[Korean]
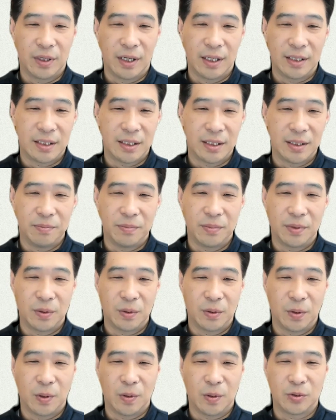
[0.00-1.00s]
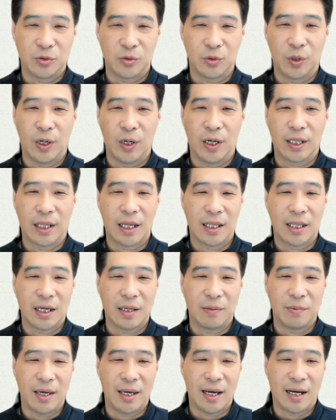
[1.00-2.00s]
아침 또 중요한
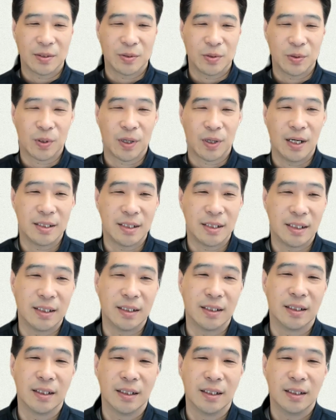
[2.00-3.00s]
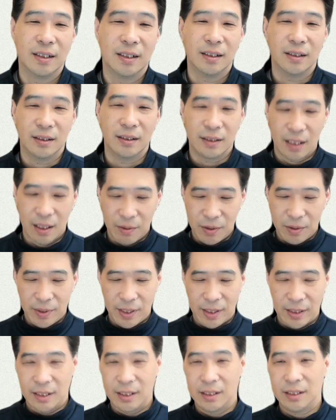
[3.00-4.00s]
하나님의 약속하신 응답을
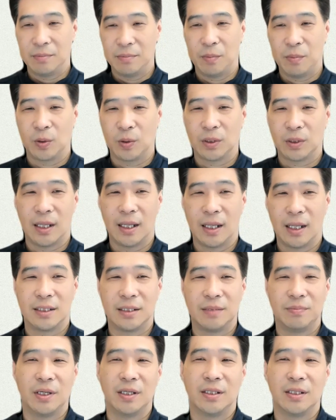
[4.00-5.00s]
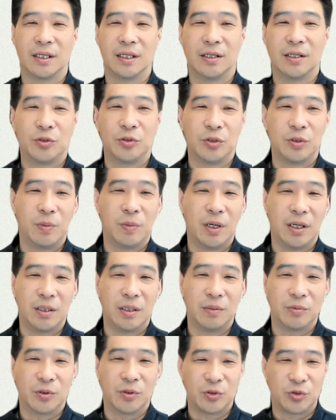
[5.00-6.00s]
받는 복된 아침 되시기를 주님의
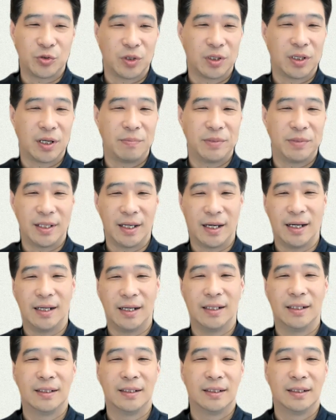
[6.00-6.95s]
이름으로 축원합니다.